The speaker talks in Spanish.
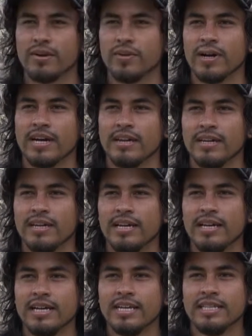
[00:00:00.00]
del lugar.
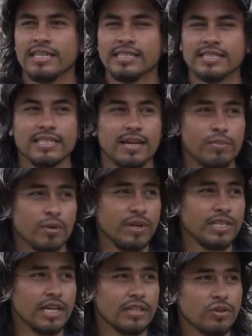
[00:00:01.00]
Es decir,
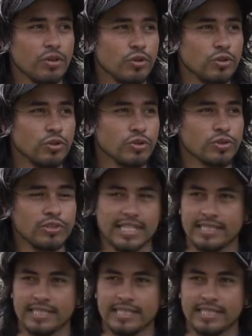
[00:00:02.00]
aprovechando los